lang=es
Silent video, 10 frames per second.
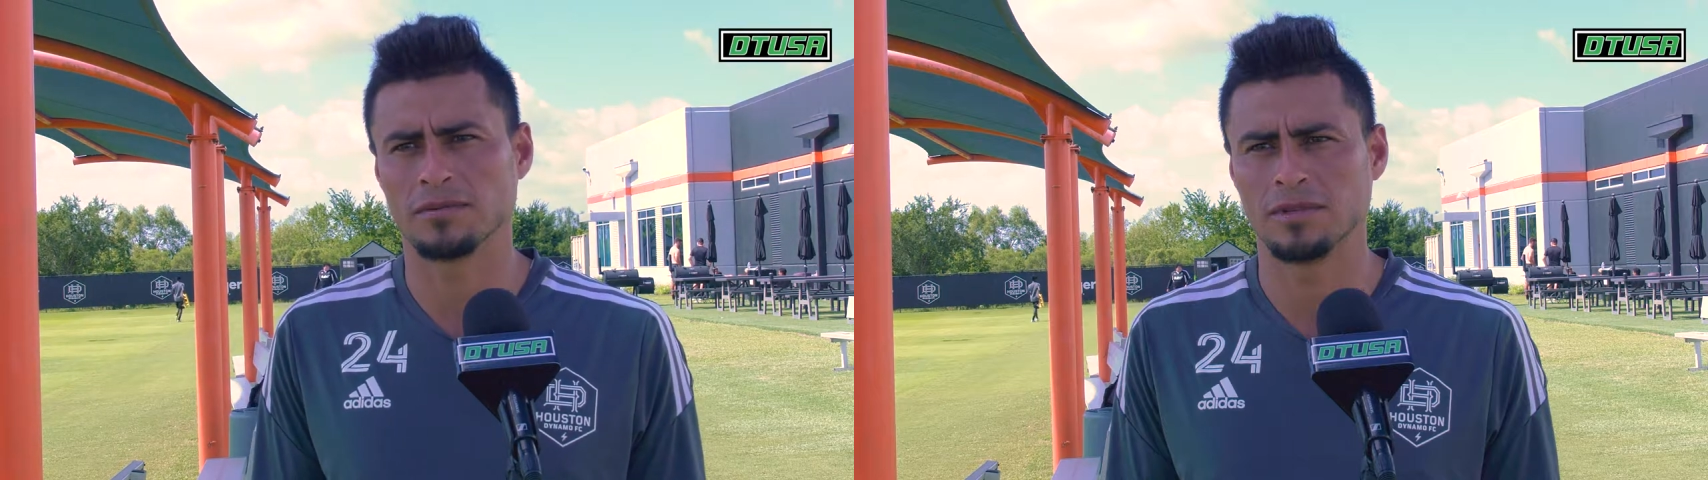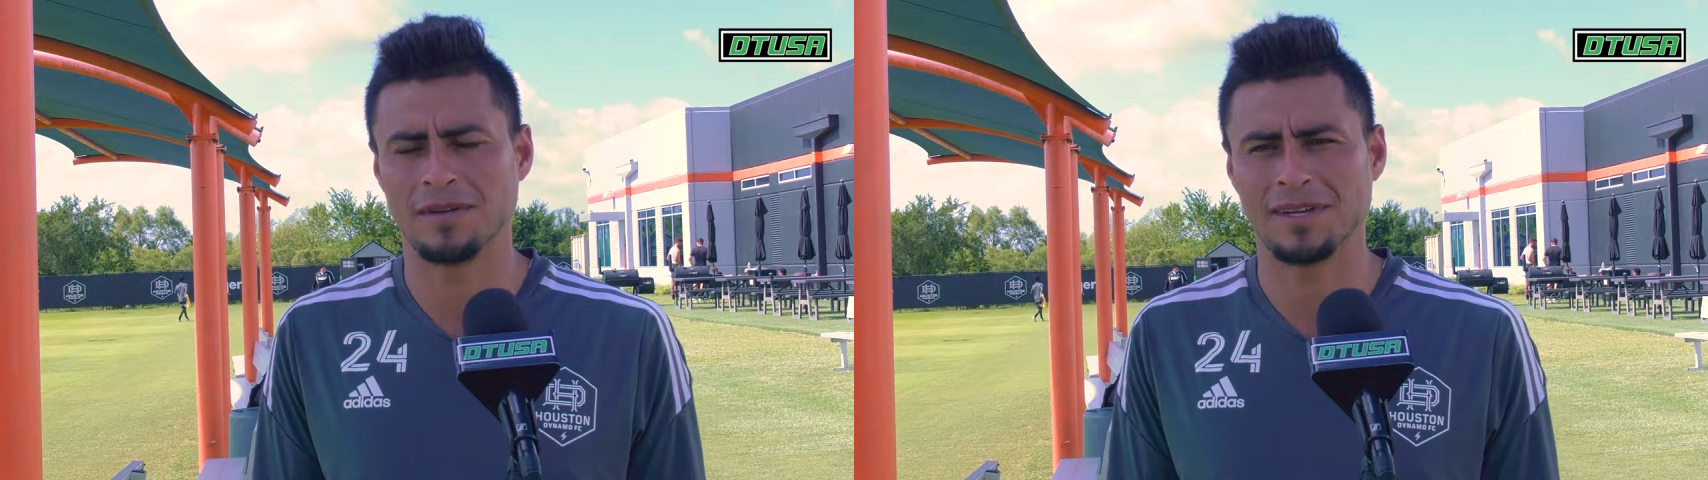
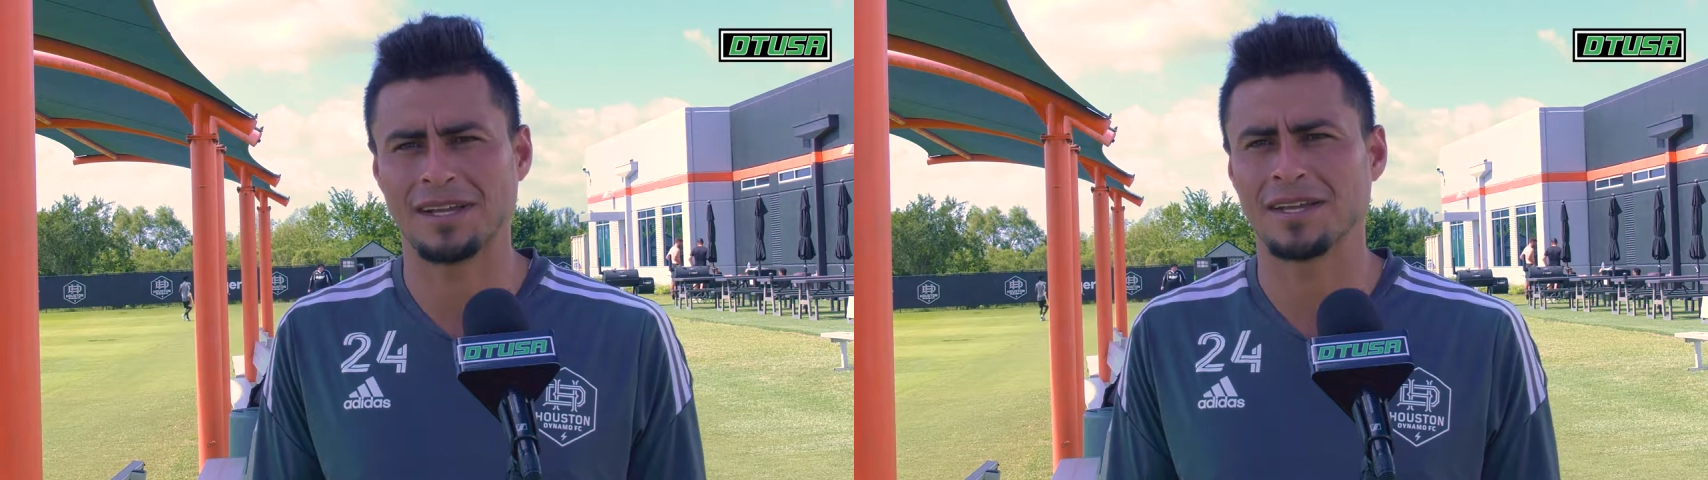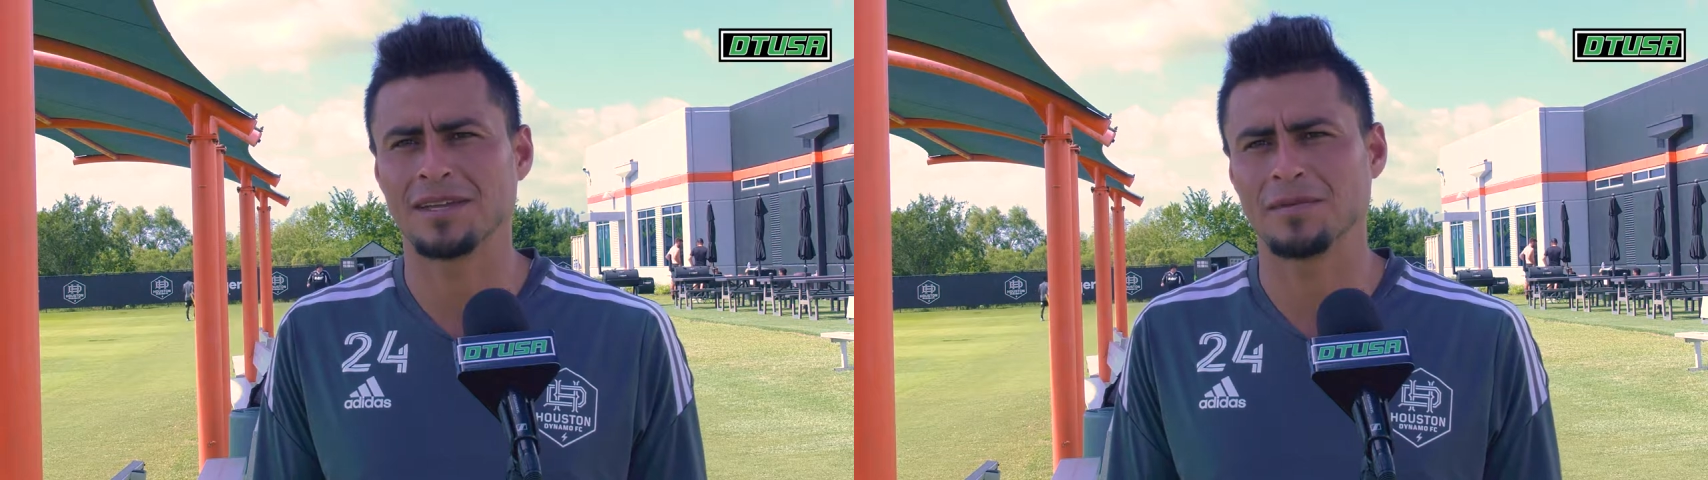la
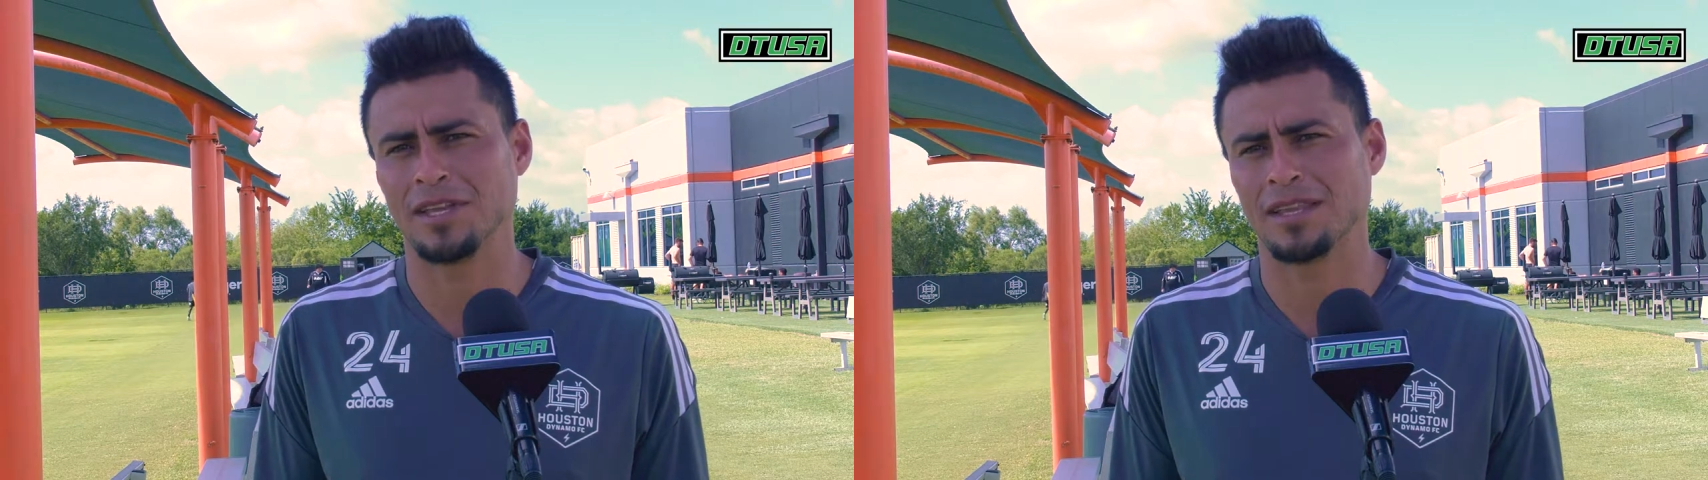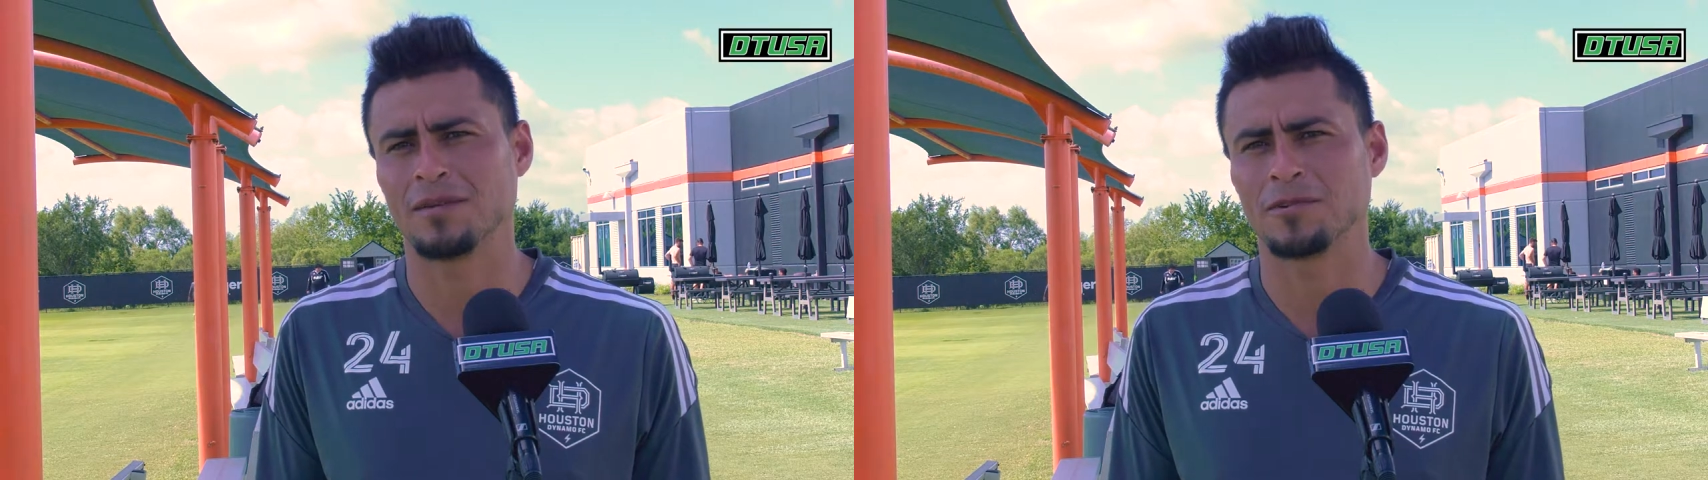verdad que me
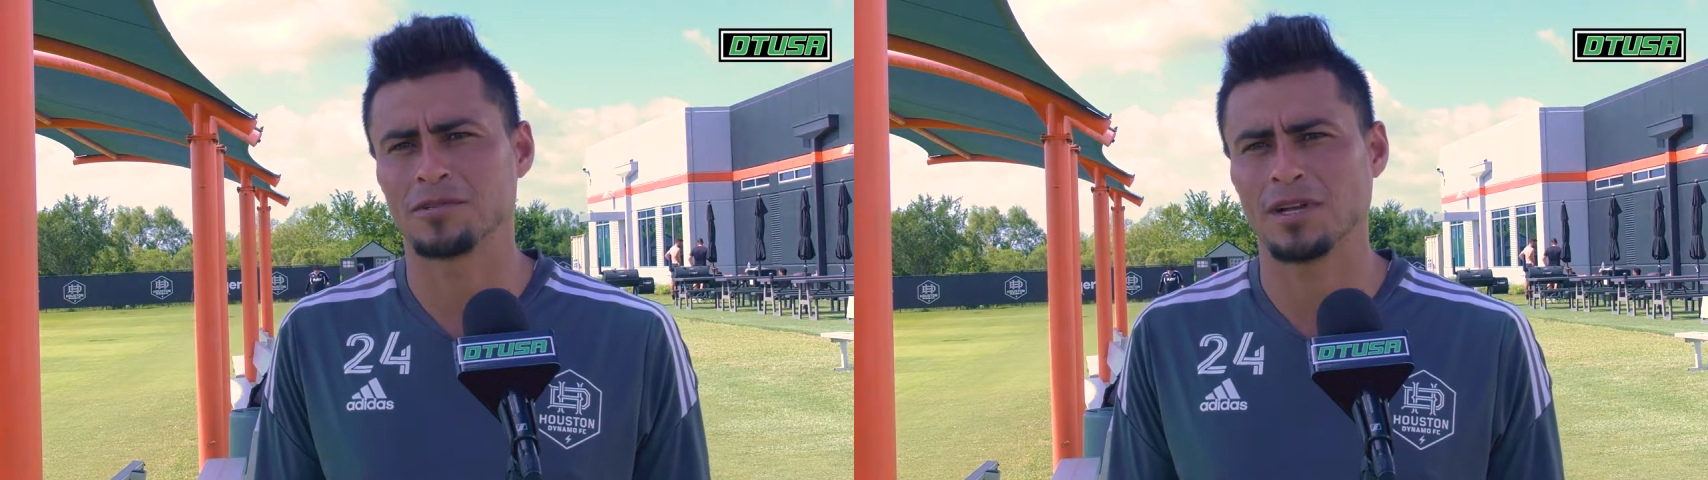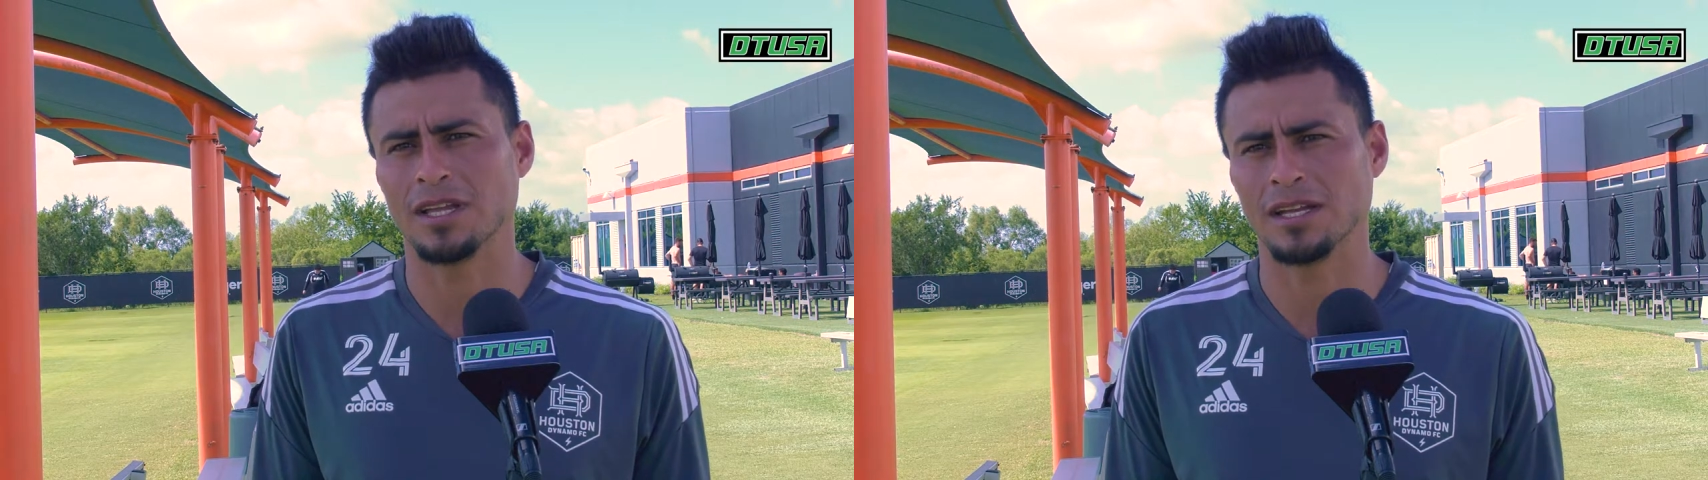llena
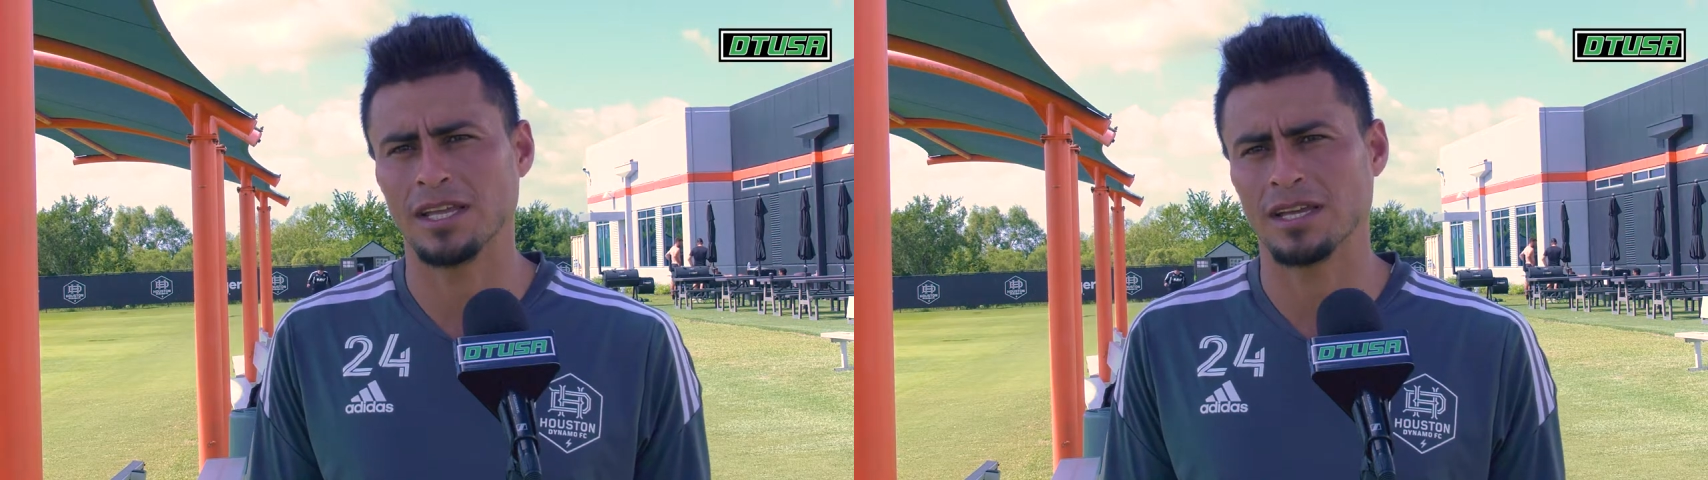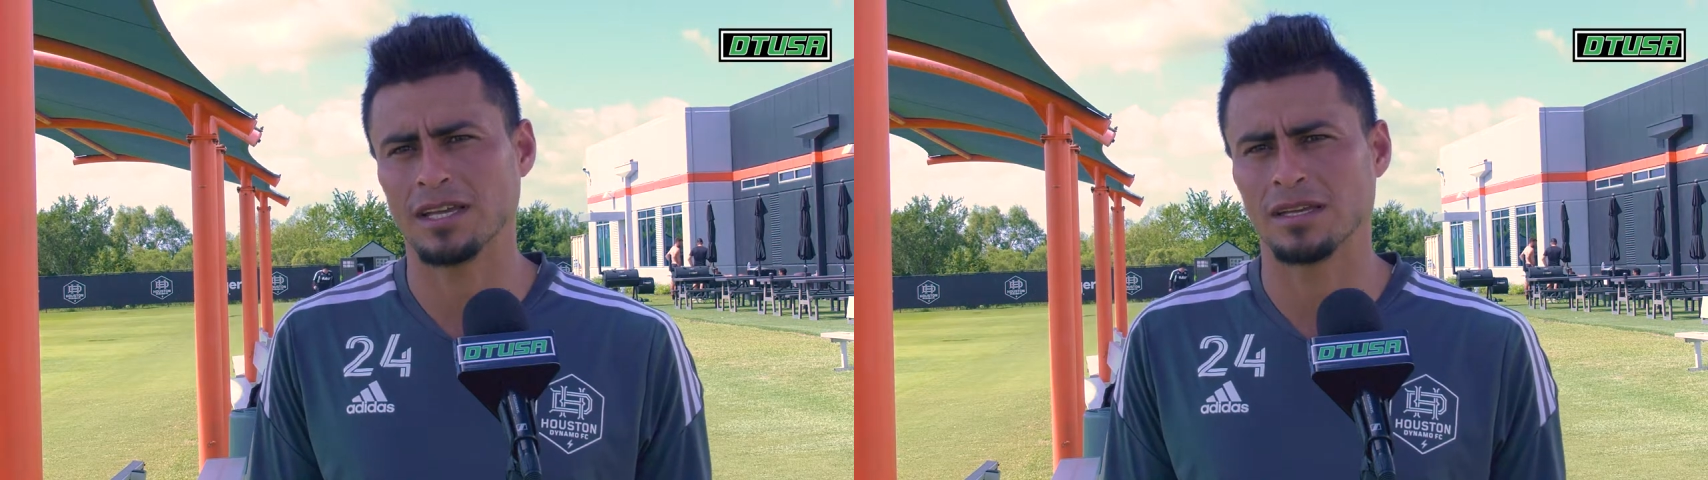mucho de
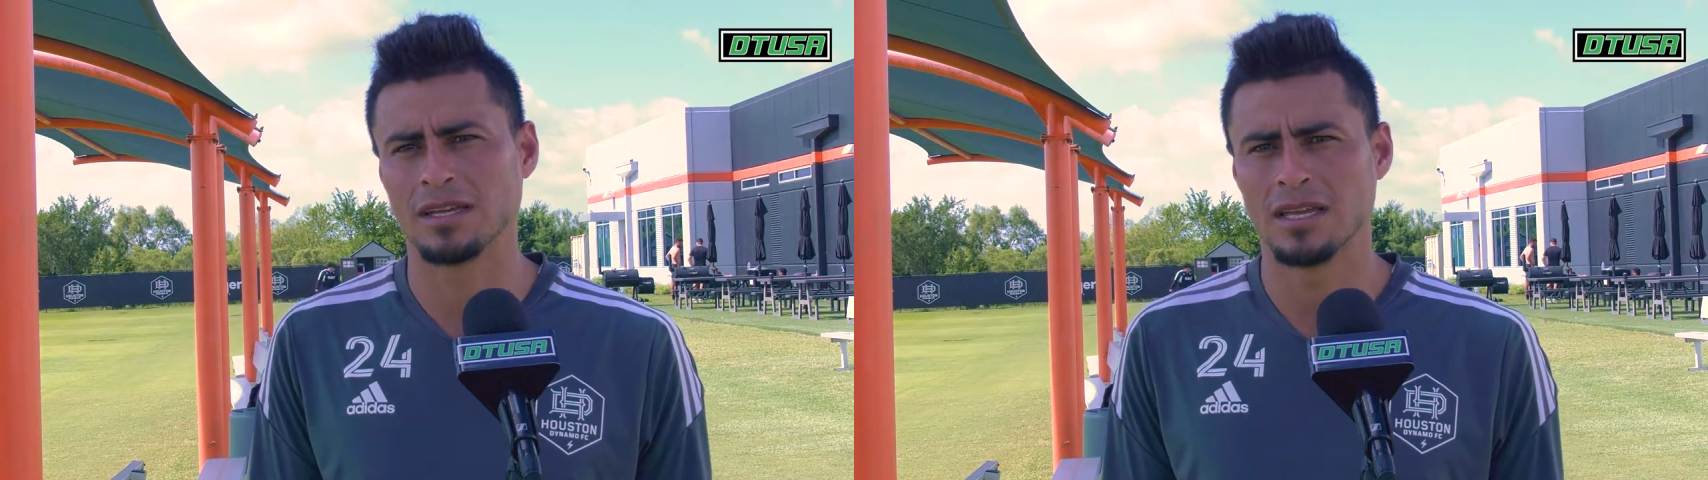alegría que,